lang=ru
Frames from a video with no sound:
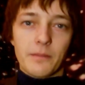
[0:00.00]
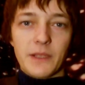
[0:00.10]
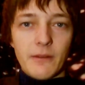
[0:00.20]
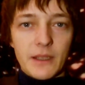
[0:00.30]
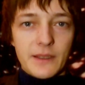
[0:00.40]

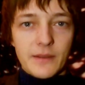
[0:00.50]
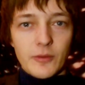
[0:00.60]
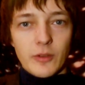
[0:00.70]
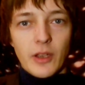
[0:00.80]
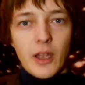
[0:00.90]

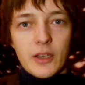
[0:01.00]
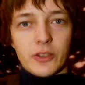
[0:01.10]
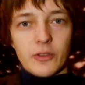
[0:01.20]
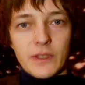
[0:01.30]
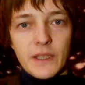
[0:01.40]
Приветствую!
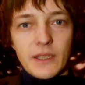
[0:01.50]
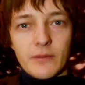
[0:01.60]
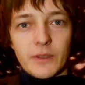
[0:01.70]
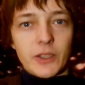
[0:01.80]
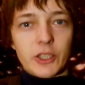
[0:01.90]
Что за
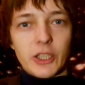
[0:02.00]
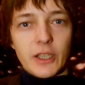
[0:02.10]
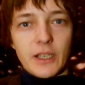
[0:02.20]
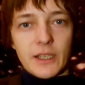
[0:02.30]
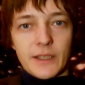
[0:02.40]
дивные
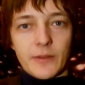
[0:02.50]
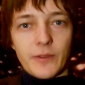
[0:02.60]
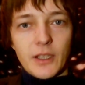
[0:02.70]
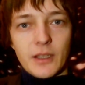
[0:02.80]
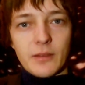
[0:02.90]
шары,
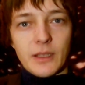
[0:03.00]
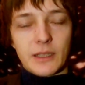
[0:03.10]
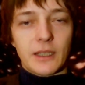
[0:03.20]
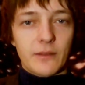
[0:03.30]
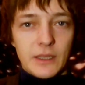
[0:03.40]
сферы
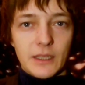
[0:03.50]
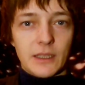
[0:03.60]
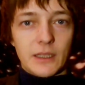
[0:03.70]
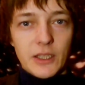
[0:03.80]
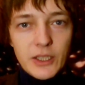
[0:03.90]
иногда видны
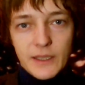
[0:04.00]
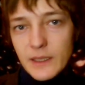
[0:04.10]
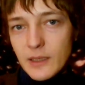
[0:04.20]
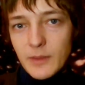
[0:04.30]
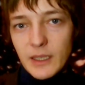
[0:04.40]
на наших
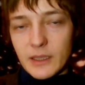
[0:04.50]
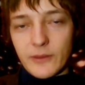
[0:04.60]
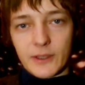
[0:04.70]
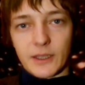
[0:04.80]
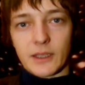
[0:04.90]
снимках,
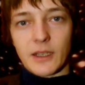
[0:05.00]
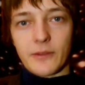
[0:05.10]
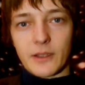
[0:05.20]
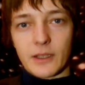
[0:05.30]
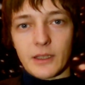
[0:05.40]
на
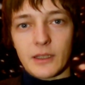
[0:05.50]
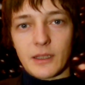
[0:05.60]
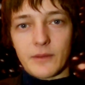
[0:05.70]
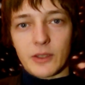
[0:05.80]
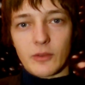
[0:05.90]
фотографиях и
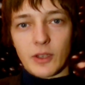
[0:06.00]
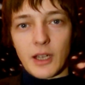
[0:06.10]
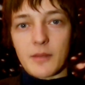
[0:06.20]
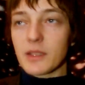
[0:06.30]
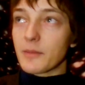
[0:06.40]
на
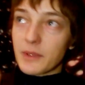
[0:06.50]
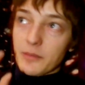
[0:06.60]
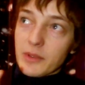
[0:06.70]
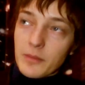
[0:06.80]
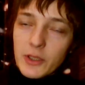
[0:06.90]
видеокамере при
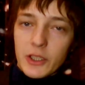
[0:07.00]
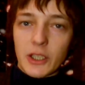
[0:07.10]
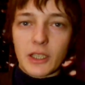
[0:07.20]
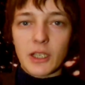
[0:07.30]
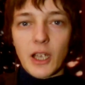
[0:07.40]

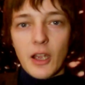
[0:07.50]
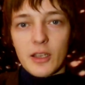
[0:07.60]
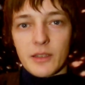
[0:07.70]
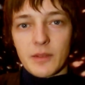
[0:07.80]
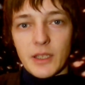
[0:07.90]
приближении
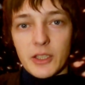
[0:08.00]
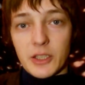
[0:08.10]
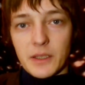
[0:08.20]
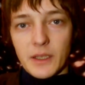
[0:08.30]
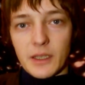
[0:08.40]

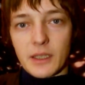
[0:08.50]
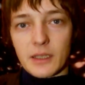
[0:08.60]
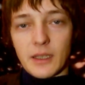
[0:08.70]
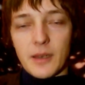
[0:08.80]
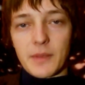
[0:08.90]
светящихся
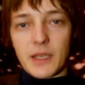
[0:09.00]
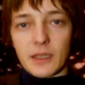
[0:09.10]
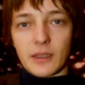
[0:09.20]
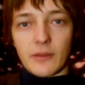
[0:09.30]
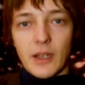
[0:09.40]
каких-то
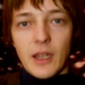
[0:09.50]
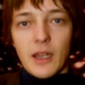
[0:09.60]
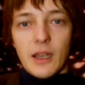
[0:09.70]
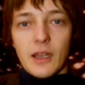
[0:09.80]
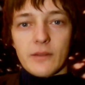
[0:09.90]
объектов?
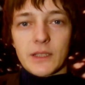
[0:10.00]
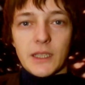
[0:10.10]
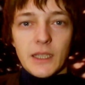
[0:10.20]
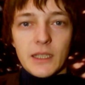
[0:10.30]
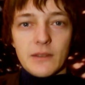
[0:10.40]
А в
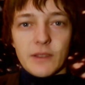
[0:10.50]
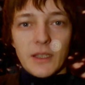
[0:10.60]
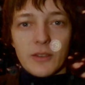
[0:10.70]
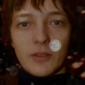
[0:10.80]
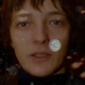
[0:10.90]
интернете вы
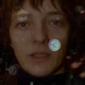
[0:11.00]
найдете